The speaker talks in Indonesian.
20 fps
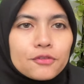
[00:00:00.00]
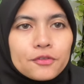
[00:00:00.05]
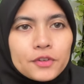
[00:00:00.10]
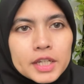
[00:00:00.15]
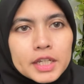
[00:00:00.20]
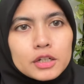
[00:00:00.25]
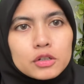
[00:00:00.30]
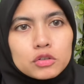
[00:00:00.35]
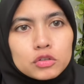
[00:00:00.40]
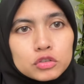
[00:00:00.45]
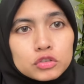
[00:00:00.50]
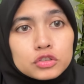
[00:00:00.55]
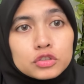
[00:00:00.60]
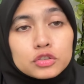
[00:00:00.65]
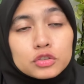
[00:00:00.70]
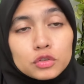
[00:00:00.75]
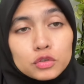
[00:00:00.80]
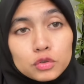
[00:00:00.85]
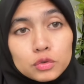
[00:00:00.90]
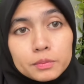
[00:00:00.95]
Ficus
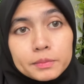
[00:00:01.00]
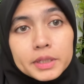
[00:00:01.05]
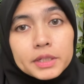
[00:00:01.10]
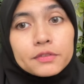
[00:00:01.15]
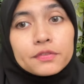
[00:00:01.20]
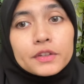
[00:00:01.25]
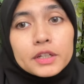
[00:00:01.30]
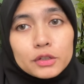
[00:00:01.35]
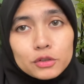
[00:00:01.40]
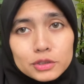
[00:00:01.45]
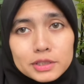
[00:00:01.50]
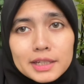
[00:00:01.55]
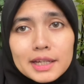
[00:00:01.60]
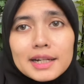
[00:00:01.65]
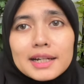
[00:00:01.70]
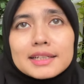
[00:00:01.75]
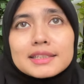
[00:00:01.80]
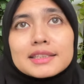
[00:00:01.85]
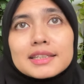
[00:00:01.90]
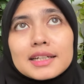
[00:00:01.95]
Ruby Ficus
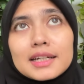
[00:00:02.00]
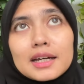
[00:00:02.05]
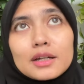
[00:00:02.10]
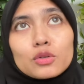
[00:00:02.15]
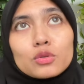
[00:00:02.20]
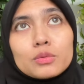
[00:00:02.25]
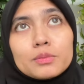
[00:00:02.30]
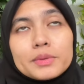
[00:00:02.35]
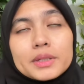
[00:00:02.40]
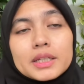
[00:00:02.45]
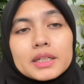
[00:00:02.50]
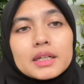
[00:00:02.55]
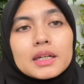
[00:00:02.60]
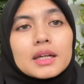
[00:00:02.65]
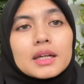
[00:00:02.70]
Elastica Ruby